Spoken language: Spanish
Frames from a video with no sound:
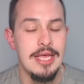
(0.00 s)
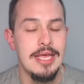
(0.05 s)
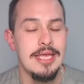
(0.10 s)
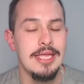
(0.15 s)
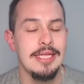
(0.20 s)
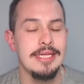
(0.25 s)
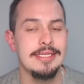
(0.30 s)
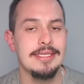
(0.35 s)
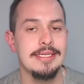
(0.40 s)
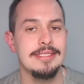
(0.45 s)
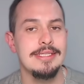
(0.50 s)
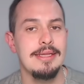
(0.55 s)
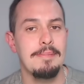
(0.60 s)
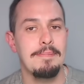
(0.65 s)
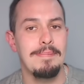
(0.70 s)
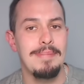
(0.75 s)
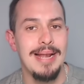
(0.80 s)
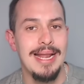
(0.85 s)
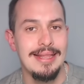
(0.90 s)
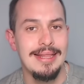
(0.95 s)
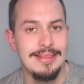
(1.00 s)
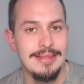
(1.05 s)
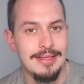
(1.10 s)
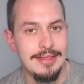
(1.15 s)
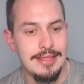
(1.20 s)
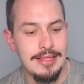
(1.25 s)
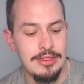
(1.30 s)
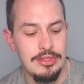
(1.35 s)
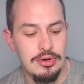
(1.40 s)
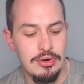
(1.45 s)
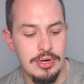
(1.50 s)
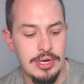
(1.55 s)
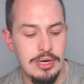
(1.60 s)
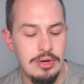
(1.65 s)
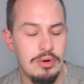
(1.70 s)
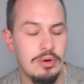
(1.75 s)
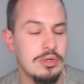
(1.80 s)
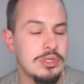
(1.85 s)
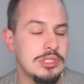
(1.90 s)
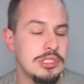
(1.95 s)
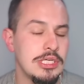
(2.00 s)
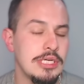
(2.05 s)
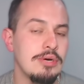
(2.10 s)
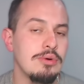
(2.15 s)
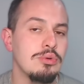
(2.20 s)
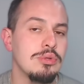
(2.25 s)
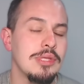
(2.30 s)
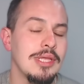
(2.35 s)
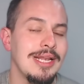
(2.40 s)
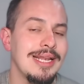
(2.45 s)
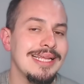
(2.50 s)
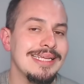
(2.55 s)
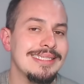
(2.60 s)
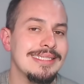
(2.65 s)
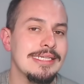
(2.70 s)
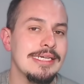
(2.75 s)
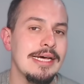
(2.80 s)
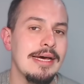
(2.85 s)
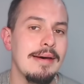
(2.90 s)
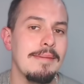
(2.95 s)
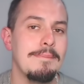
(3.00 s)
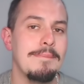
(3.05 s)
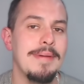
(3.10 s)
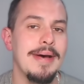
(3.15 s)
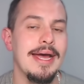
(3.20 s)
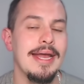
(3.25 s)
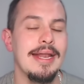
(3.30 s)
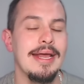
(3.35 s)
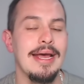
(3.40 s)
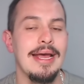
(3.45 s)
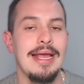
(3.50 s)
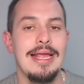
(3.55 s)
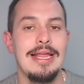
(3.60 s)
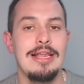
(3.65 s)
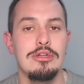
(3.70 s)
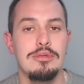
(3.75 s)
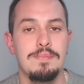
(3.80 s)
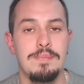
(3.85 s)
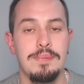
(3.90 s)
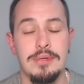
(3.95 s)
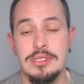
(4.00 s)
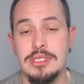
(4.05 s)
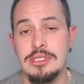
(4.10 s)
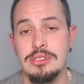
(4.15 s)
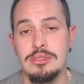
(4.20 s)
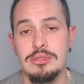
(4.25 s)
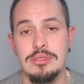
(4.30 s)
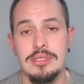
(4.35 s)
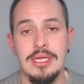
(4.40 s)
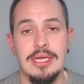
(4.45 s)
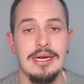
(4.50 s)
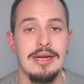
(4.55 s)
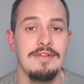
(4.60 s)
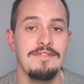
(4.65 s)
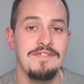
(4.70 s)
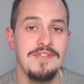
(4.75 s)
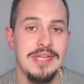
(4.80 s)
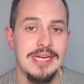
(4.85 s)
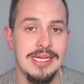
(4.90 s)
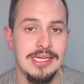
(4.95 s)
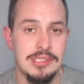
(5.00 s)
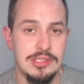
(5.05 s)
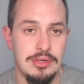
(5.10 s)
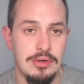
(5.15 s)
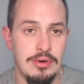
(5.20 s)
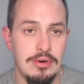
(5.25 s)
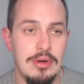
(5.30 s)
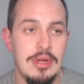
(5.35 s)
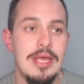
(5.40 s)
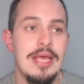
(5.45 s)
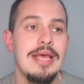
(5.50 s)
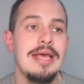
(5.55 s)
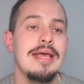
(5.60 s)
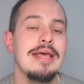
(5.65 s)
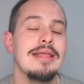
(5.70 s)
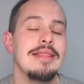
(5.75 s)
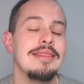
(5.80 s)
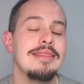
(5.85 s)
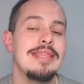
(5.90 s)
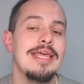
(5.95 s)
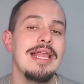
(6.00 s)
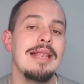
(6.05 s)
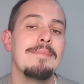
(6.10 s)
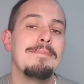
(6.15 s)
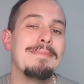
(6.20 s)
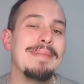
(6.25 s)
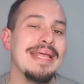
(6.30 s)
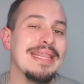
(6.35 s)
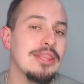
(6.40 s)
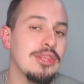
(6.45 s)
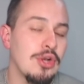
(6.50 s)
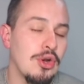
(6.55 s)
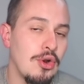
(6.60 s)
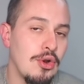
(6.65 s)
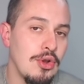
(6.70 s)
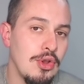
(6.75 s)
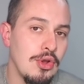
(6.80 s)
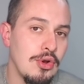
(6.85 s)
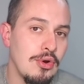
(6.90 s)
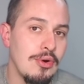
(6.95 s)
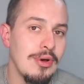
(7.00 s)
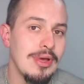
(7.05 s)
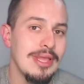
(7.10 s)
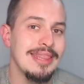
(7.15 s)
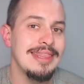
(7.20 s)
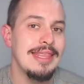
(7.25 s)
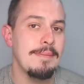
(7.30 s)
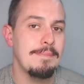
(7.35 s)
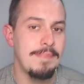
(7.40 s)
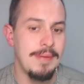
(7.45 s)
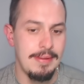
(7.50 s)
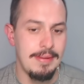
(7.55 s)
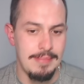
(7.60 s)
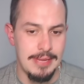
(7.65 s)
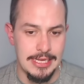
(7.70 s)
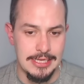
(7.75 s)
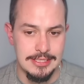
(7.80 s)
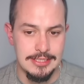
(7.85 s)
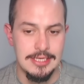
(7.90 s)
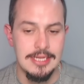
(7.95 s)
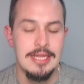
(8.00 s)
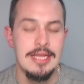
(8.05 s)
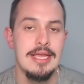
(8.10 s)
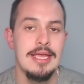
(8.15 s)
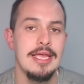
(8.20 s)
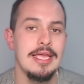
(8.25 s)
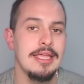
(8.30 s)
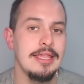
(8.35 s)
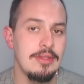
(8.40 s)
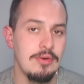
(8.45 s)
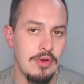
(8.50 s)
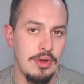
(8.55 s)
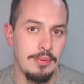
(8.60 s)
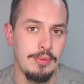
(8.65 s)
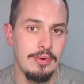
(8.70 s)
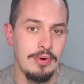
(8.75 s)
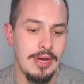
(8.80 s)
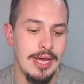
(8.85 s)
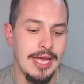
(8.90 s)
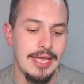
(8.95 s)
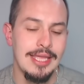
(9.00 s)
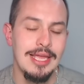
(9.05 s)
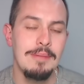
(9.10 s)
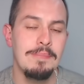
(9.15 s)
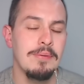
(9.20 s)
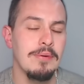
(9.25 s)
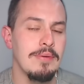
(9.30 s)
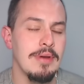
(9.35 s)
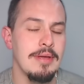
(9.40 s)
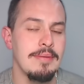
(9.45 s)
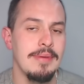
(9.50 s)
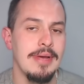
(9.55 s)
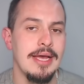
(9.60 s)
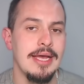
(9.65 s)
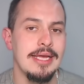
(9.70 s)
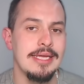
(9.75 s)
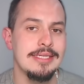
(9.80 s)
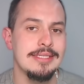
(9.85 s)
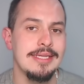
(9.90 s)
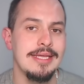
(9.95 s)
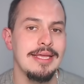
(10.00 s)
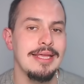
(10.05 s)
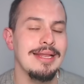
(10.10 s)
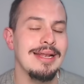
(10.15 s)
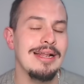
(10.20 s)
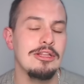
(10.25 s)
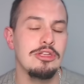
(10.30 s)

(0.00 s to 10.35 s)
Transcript: Y es que esta planta de hidrógeno se utiliza para los procesos de refinación del petróleo de Pemex. Y de nuevo, aquí el problema es que en el